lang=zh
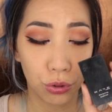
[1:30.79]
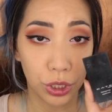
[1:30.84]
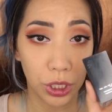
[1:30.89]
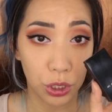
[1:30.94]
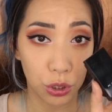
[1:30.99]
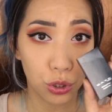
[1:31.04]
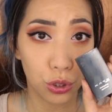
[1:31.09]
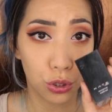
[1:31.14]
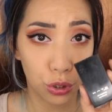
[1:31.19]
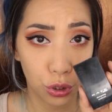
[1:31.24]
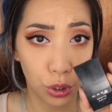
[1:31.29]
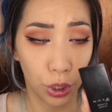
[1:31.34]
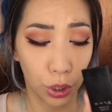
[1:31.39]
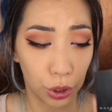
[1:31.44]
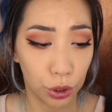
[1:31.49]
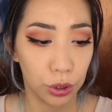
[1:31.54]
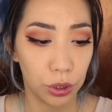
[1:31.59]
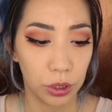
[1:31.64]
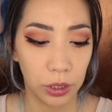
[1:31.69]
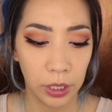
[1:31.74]
也是适合
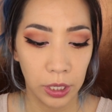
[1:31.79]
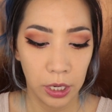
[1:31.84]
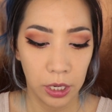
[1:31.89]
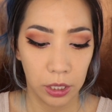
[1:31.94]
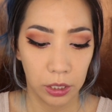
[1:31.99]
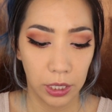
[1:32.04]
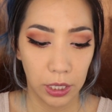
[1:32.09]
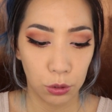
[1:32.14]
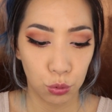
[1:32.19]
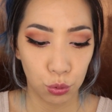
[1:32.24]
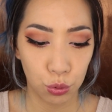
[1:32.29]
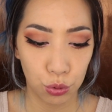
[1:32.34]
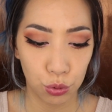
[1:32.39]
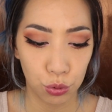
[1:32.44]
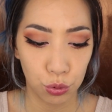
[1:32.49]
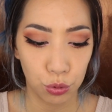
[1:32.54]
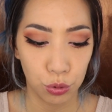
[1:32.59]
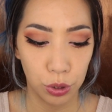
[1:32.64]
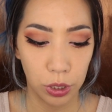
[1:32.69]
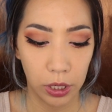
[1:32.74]
的，那就
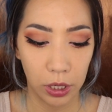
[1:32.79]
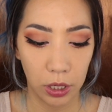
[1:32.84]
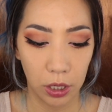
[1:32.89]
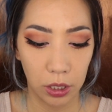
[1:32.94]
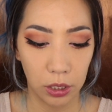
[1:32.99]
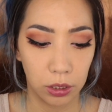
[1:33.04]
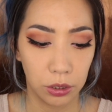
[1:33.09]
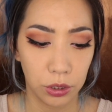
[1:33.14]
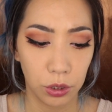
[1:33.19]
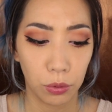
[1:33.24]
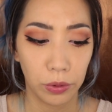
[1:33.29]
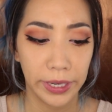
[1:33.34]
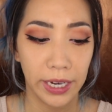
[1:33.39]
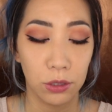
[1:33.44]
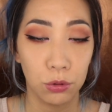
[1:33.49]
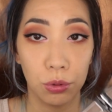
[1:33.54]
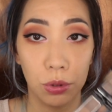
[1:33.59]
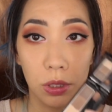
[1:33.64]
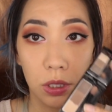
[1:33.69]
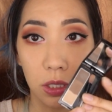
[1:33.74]
是呃用
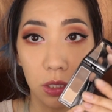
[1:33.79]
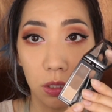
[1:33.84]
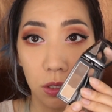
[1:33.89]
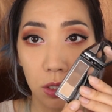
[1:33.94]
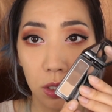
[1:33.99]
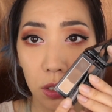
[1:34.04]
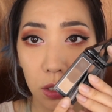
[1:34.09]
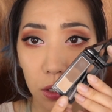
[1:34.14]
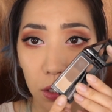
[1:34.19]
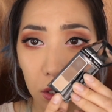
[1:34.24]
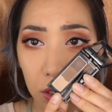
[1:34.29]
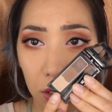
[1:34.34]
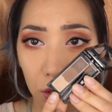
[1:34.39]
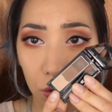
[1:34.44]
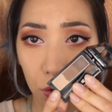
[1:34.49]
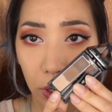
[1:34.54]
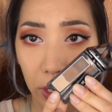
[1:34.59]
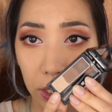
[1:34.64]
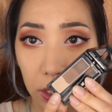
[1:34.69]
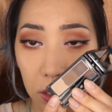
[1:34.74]
量就是只能真的是只能
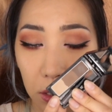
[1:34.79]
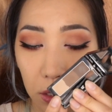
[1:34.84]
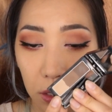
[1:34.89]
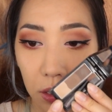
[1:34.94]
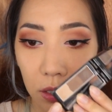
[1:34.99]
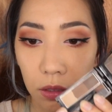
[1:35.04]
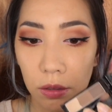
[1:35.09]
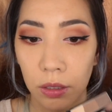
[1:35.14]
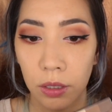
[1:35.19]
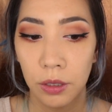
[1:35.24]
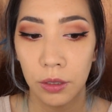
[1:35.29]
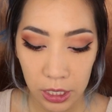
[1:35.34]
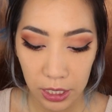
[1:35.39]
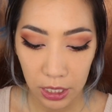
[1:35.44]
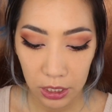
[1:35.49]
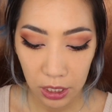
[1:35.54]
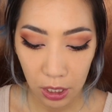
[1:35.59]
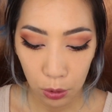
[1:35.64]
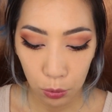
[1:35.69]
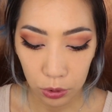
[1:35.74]
用来这一个。
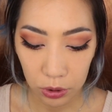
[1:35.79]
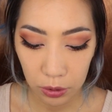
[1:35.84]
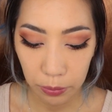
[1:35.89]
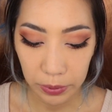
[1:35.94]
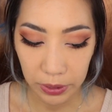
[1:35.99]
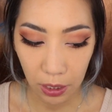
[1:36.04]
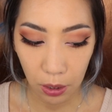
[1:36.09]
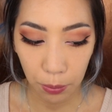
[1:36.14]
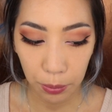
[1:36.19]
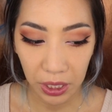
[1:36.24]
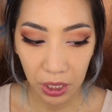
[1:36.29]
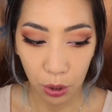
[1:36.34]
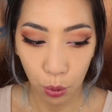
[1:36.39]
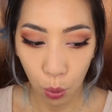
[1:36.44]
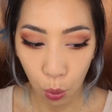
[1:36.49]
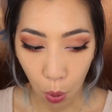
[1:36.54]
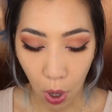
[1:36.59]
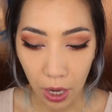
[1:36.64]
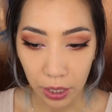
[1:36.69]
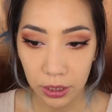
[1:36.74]
那像我是比较偏
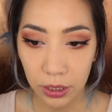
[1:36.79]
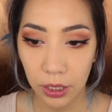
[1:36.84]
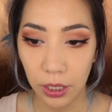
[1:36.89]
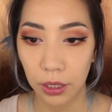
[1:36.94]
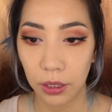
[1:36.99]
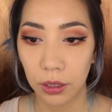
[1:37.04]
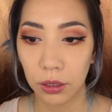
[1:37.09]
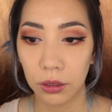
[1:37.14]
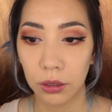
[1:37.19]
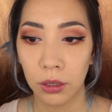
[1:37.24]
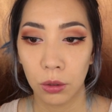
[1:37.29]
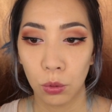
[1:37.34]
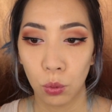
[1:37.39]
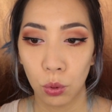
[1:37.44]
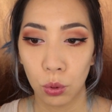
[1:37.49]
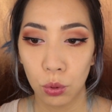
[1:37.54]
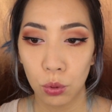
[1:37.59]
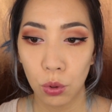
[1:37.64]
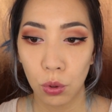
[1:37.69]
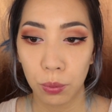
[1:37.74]
黄一点的，
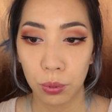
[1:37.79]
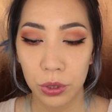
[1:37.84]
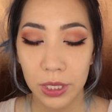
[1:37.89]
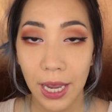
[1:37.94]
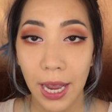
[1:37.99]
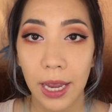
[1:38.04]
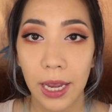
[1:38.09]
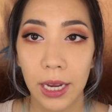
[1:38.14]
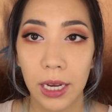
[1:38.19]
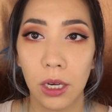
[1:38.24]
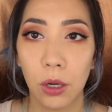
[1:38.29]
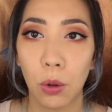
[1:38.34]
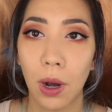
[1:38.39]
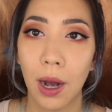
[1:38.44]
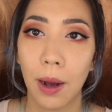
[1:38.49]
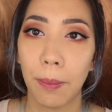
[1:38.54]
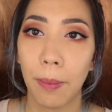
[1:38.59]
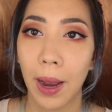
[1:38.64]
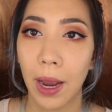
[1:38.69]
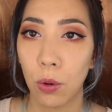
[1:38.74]
我如果不晒黑的
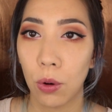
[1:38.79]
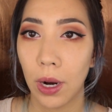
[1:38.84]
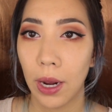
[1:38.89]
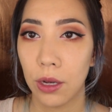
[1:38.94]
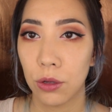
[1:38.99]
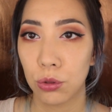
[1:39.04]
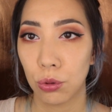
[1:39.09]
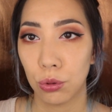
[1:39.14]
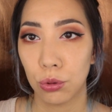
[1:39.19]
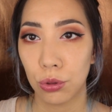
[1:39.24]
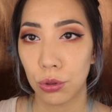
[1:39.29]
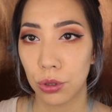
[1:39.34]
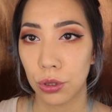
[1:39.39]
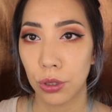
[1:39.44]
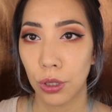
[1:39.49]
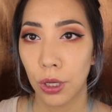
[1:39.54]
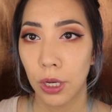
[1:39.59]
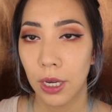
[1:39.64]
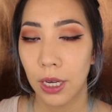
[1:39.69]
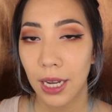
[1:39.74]
话，白回来说就
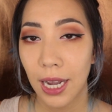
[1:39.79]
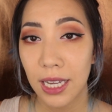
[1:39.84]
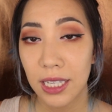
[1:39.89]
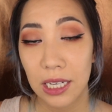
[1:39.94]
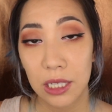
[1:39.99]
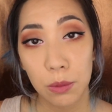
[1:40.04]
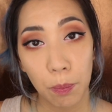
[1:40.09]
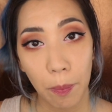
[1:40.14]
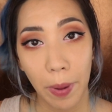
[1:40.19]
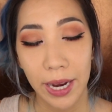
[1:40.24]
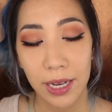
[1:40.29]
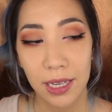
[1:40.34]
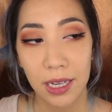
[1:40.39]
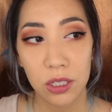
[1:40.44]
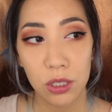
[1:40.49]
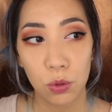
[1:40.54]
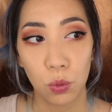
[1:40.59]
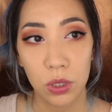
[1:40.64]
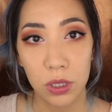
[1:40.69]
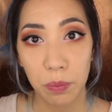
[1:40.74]
是看起来是白，但
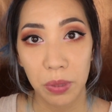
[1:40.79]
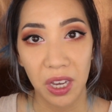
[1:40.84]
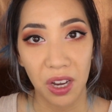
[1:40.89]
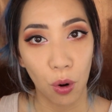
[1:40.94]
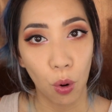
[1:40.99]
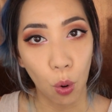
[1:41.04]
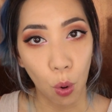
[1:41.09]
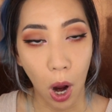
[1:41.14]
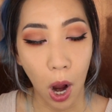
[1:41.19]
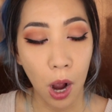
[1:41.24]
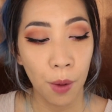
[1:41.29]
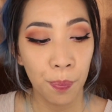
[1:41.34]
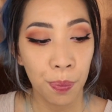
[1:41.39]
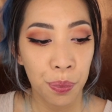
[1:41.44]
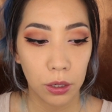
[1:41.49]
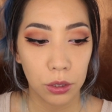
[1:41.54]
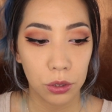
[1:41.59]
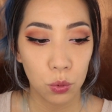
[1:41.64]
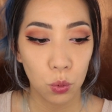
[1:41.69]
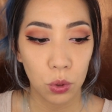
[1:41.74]
是我是偏黄。
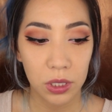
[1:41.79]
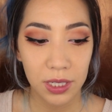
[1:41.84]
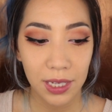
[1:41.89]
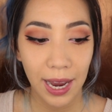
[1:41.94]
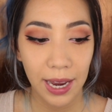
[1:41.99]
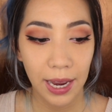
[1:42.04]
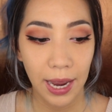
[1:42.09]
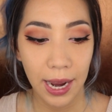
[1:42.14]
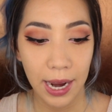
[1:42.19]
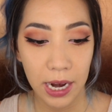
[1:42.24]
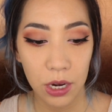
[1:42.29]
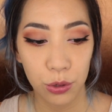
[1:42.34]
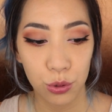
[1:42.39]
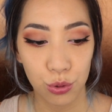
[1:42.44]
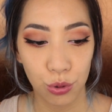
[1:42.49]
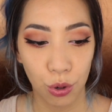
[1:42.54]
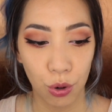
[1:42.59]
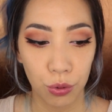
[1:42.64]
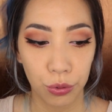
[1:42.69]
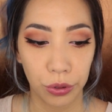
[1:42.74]
可是我晒黑的
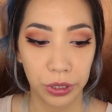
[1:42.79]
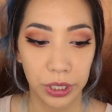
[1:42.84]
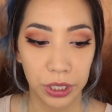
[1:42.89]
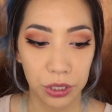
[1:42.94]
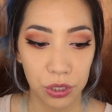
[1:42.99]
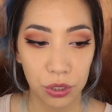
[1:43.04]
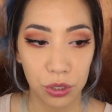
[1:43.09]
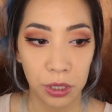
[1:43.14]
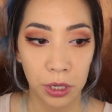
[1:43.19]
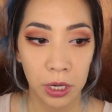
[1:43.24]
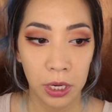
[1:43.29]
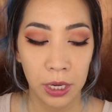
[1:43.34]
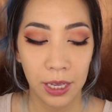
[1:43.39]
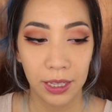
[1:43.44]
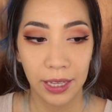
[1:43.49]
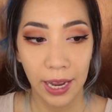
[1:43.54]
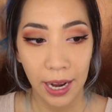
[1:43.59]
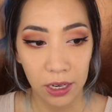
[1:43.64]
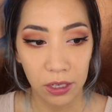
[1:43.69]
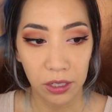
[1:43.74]
时候呢，也是
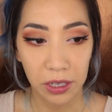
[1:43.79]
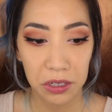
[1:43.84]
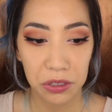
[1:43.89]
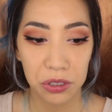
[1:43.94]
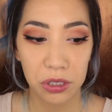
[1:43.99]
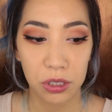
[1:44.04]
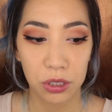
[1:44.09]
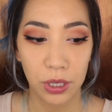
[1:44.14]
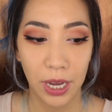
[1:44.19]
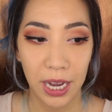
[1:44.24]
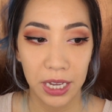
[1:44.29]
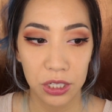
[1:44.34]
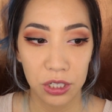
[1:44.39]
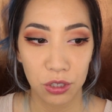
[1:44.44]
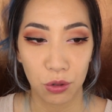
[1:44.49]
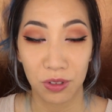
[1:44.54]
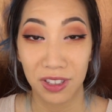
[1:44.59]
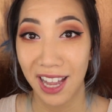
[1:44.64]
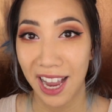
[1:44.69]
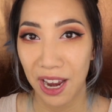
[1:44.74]
can，但是还是
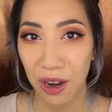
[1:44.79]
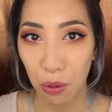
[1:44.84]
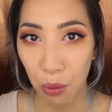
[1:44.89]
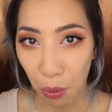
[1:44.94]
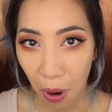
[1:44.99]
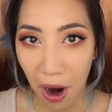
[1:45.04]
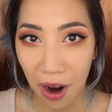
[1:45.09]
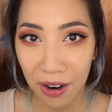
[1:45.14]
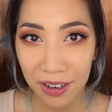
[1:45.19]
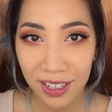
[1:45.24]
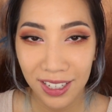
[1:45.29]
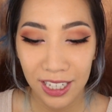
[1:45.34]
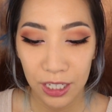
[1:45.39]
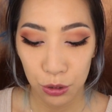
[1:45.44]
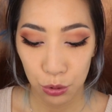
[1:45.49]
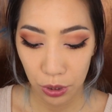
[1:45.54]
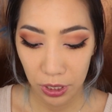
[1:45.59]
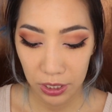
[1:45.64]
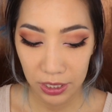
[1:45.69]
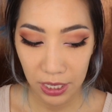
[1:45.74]
有带黄。
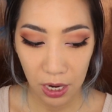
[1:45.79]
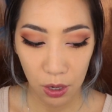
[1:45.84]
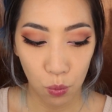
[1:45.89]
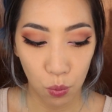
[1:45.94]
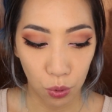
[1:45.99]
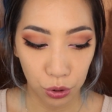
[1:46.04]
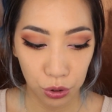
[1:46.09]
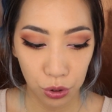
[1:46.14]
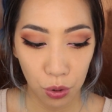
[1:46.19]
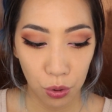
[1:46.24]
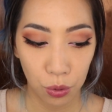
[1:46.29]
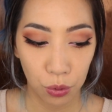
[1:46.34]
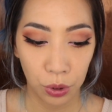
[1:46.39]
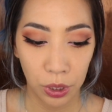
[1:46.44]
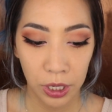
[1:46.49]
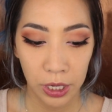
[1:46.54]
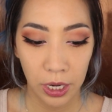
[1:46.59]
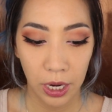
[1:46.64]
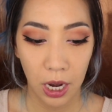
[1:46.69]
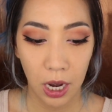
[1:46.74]
所以像我用
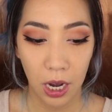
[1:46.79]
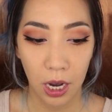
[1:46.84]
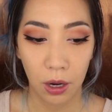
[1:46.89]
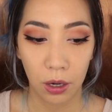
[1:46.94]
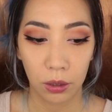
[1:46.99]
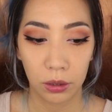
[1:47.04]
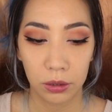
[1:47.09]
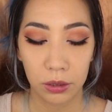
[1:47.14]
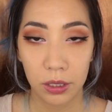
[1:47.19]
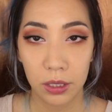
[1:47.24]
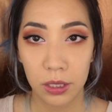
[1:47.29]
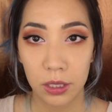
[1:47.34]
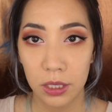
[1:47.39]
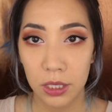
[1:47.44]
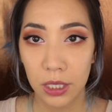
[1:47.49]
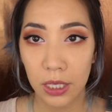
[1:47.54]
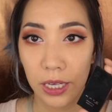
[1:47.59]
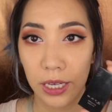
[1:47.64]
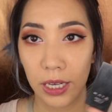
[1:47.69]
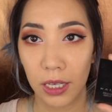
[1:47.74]
呃
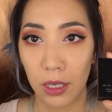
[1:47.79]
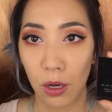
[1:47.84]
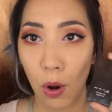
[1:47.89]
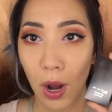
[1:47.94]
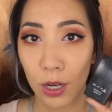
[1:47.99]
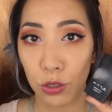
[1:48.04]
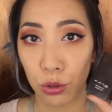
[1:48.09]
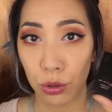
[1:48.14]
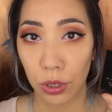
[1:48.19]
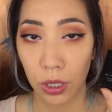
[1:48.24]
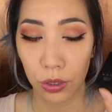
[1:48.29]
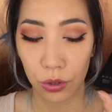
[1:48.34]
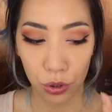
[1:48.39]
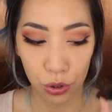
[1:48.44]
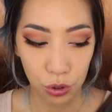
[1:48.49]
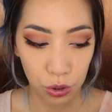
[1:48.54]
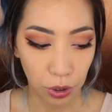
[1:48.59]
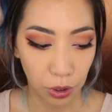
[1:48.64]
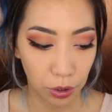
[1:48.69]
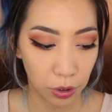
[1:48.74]
这个也的话就是很
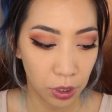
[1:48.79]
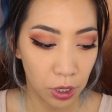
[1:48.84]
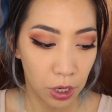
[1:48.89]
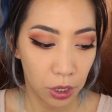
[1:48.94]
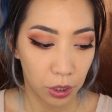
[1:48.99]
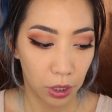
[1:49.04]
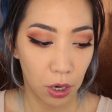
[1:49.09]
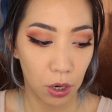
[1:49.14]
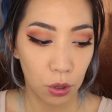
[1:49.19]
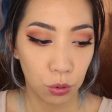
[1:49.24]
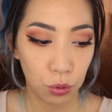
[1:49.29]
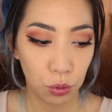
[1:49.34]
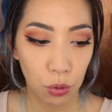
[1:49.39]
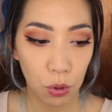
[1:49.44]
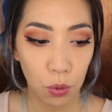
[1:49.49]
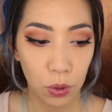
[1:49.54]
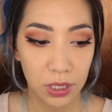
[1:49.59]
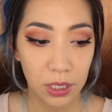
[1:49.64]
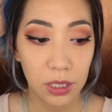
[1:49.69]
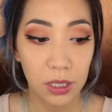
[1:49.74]
适合。然后如
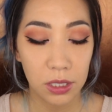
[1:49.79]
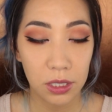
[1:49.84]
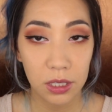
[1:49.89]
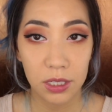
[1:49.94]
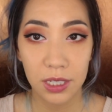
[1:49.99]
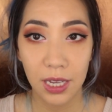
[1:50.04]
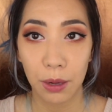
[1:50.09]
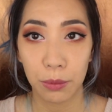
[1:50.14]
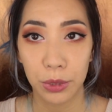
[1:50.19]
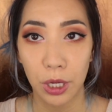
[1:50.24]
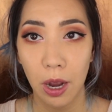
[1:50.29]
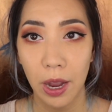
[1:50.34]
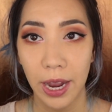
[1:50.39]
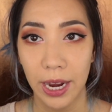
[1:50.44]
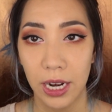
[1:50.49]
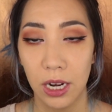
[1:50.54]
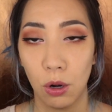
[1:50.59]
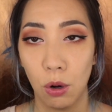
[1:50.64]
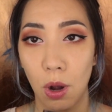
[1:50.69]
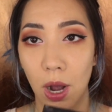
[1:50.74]
果我真的是晒比较
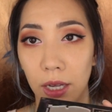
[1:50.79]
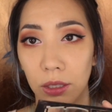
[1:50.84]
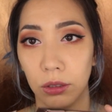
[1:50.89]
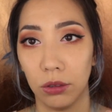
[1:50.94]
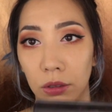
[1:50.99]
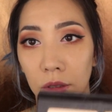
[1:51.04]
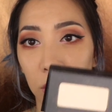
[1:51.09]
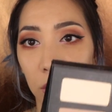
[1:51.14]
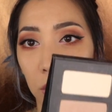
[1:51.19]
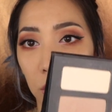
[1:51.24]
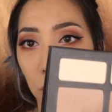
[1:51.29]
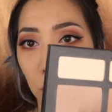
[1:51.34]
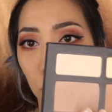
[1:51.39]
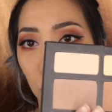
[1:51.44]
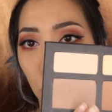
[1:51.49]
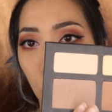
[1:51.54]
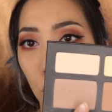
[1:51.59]
黑的话呢，的时